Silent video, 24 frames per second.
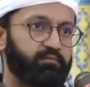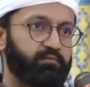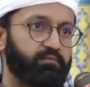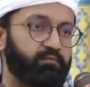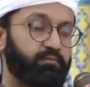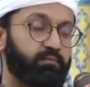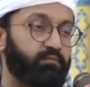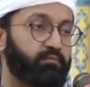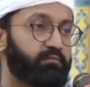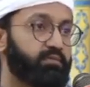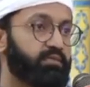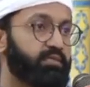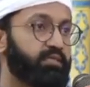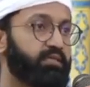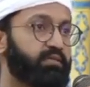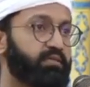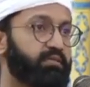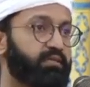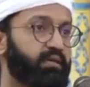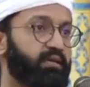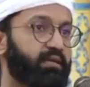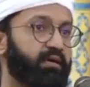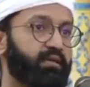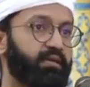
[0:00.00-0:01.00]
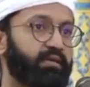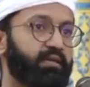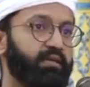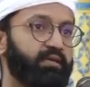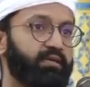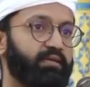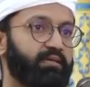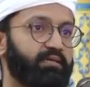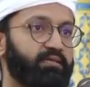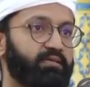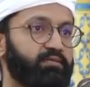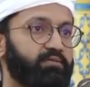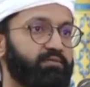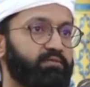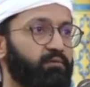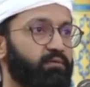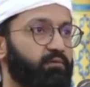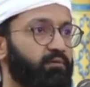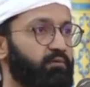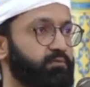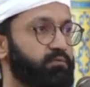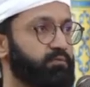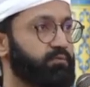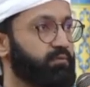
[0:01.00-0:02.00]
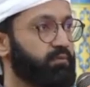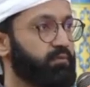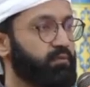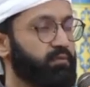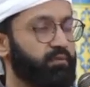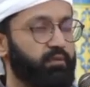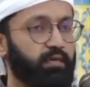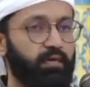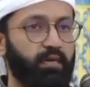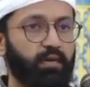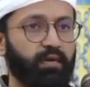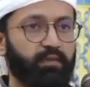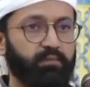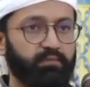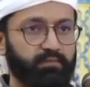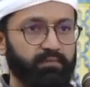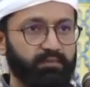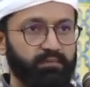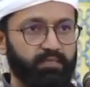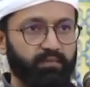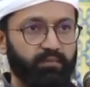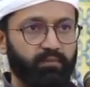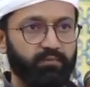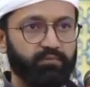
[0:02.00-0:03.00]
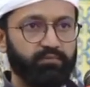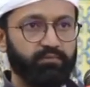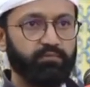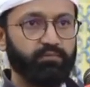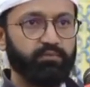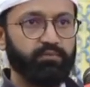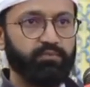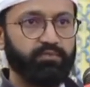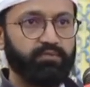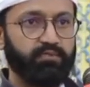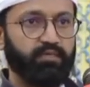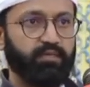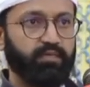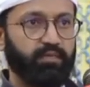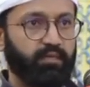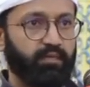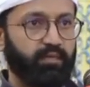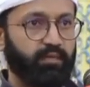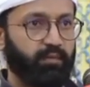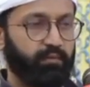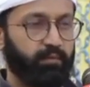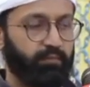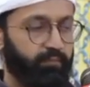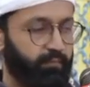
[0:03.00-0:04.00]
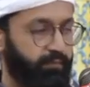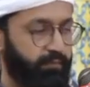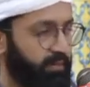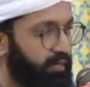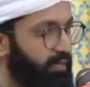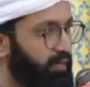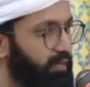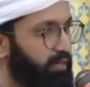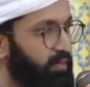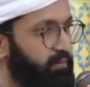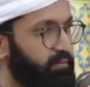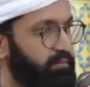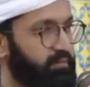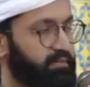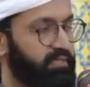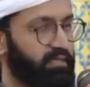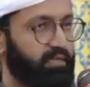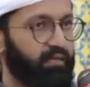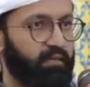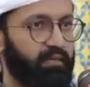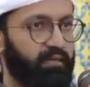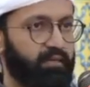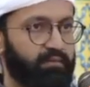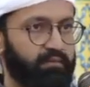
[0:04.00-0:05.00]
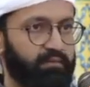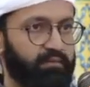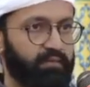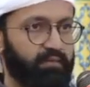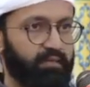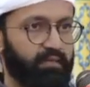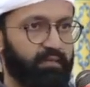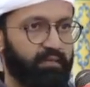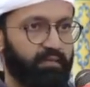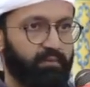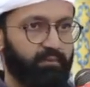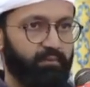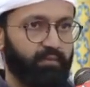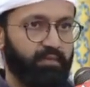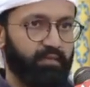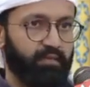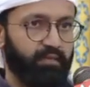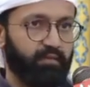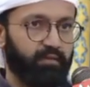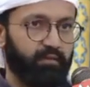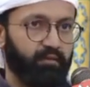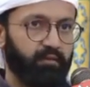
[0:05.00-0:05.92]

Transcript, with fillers: तो उसकी तख्लीक किस हुसन आप जब हम सोचते हैं पहले हम जिक्र करते हैं अपने